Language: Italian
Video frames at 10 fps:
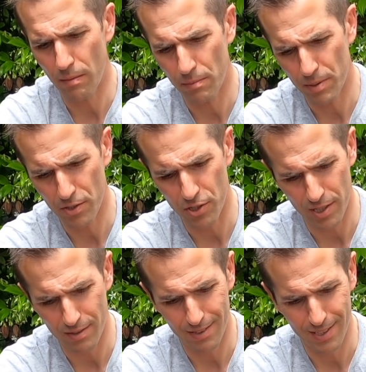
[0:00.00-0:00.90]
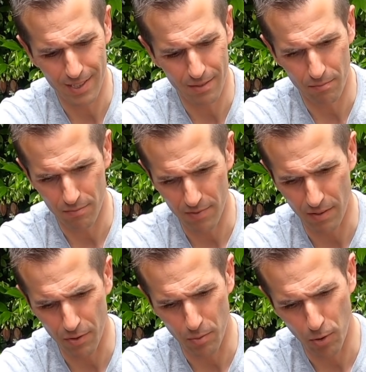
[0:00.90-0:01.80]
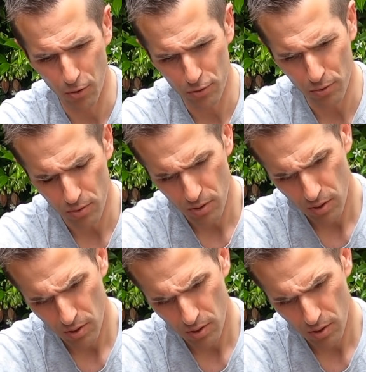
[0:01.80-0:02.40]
me piace davvero molto